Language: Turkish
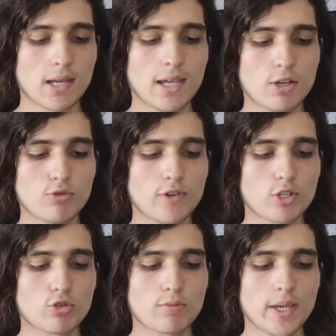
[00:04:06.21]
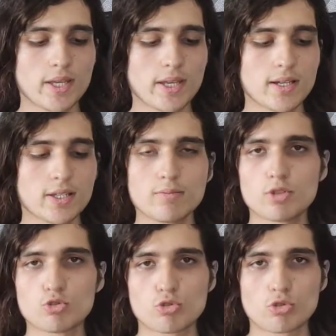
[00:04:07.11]
La nuferrigu beyne hadim
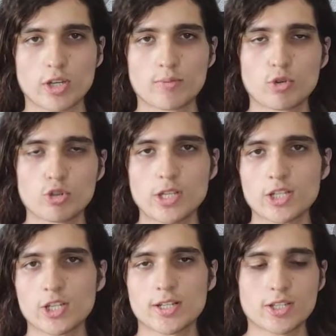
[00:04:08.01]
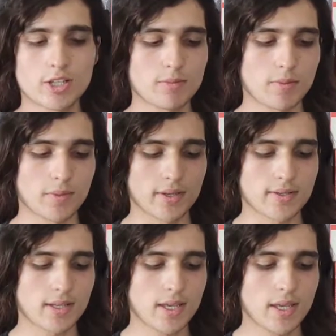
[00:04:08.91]
min rusuli. Onlar arasında ayrım yapmayız.